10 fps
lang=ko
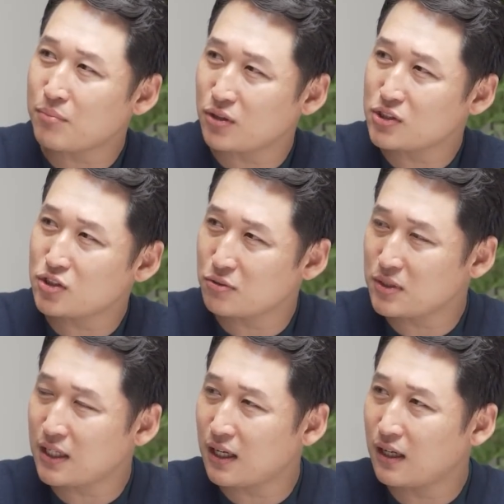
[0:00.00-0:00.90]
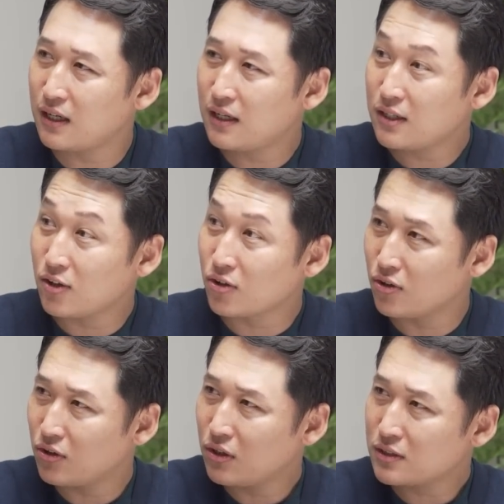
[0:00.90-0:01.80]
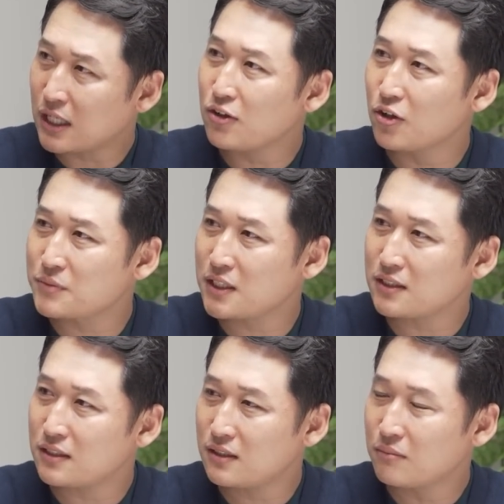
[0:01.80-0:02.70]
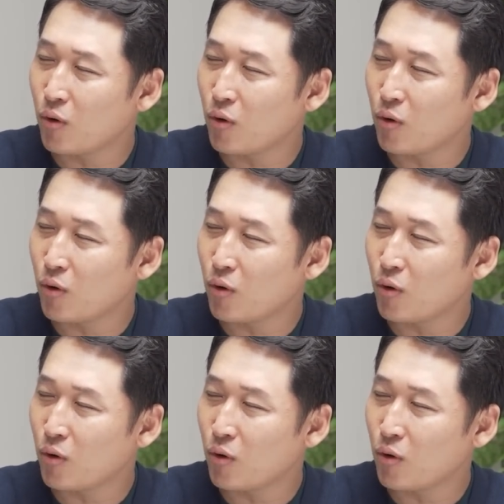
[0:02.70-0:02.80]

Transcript: 편의점이나 여러 자영업체들 네.